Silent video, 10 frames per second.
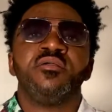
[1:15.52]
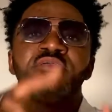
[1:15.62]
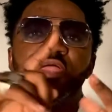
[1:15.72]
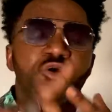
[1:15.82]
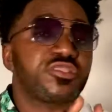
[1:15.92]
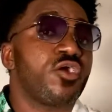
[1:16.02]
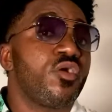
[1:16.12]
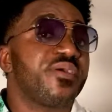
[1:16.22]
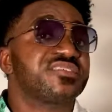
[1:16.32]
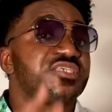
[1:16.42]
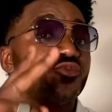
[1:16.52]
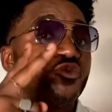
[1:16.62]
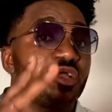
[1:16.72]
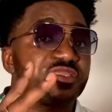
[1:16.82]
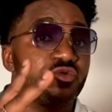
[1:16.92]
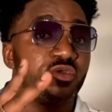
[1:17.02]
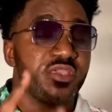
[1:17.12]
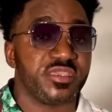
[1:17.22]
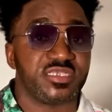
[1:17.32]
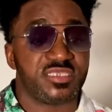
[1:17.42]
il y a d'autres encore, parce qu'elles sont deux catégories. Hein.
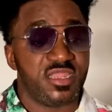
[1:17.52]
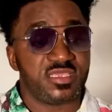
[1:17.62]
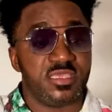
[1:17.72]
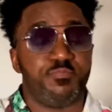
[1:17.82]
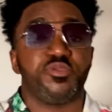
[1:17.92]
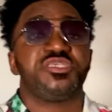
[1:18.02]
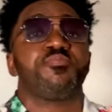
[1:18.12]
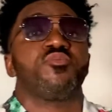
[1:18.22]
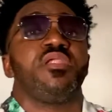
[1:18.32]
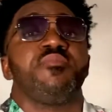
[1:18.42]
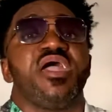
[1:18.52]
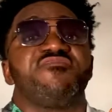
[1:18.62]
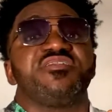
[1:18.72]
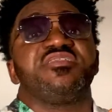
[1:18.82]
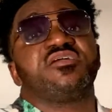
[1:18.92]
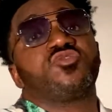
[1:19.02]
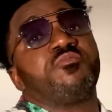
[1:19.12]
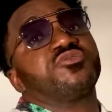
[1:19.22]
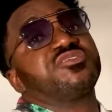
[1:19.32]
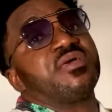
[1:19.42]
Il y a celle-là qui, petit problème, elle va directement
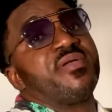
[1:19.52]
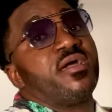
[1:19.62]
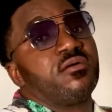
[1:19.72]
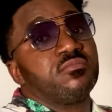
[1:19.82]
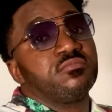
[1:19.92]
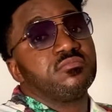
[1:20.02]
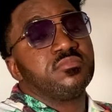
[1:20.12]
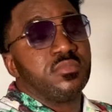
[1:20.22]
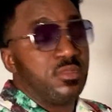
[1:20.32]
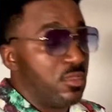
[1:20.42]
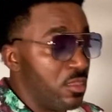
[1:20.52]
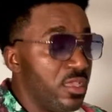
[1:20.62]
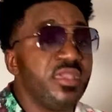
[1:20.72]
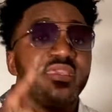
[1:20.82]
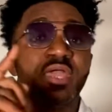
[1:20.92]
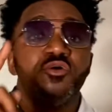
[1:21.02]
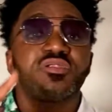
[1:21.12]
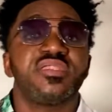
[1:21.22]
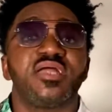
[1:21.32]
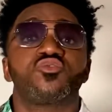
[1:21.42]
chez sa mère. Il y a d'autres
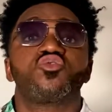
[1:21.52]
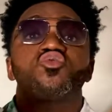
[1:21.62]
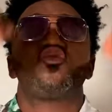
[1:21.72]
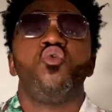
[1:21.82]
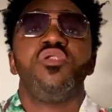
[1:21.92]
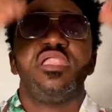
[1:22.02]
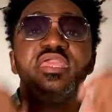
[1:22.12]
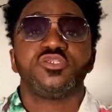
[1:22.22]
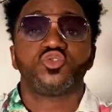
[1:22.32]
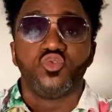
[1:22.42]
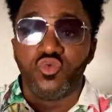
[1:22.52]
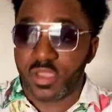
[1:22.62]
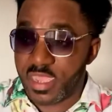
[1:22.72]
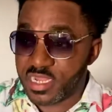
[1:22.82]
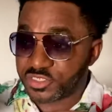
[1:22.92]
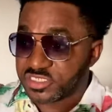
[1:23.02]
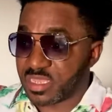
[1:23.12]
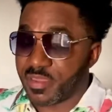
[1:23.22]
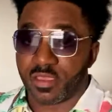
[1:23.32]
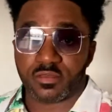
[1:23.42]
là, tous les jours, elle est chez sa
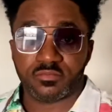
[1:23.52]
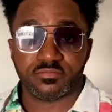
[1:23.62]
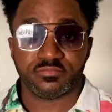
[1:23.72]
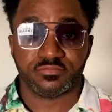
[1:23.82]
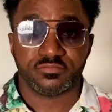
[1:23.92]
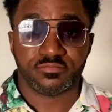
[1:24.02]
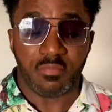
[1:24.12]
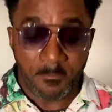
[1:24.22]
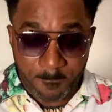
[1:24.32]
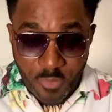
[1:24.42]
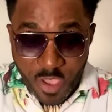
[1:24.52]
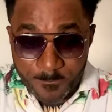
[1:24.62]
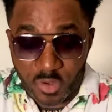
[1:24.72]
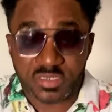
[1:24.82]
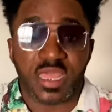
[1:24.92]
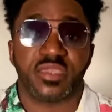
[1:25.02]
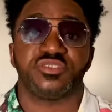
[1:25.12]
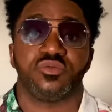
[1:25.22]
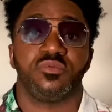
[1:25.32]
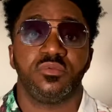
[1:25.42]
mère. Peu importe la raison.